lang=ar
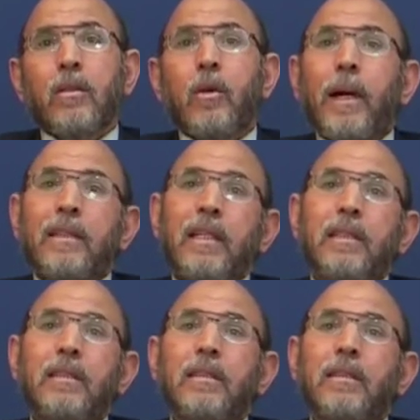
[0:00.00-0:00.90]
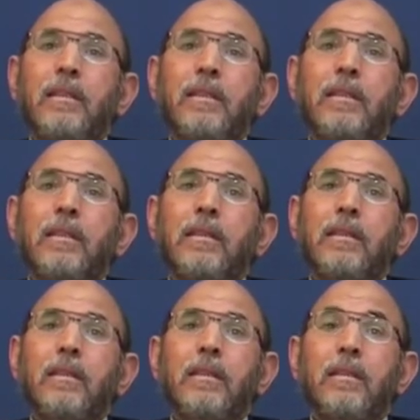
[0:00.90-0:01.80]
وبعدين
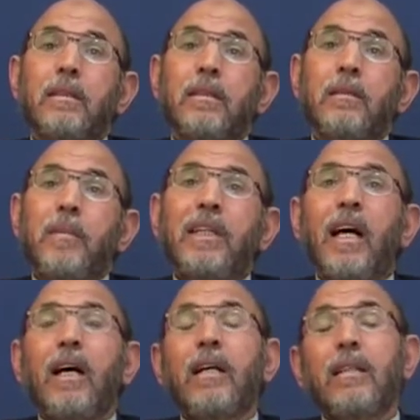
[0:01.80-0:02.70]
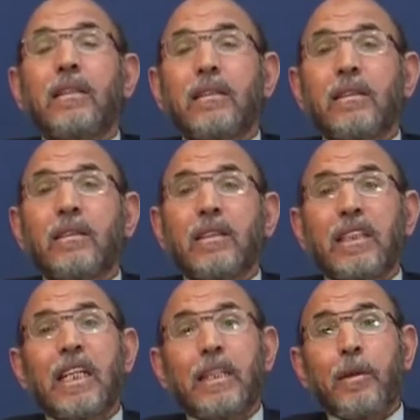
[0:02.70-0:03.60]
بدأ
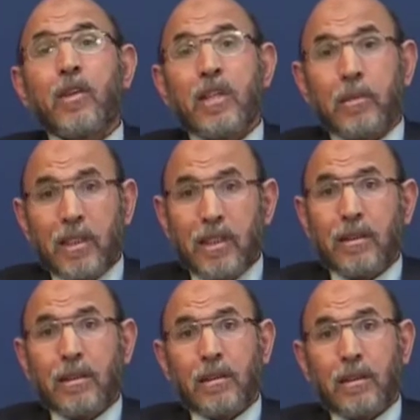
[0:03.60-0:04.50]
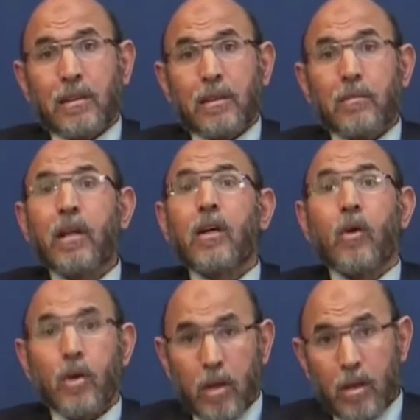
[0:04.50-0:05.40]
سنة 78 مرة
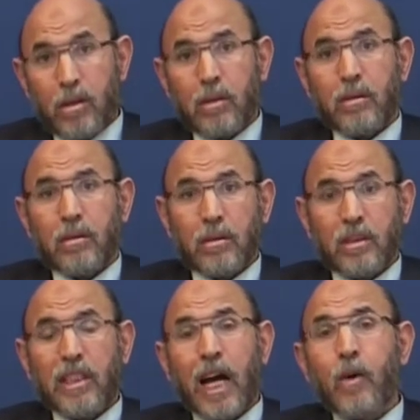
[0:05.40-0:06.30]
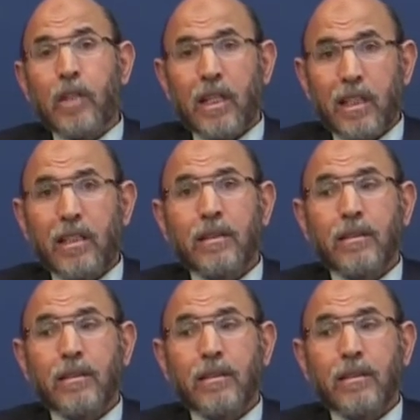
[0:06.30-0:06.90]
أخرى دي عودة ليه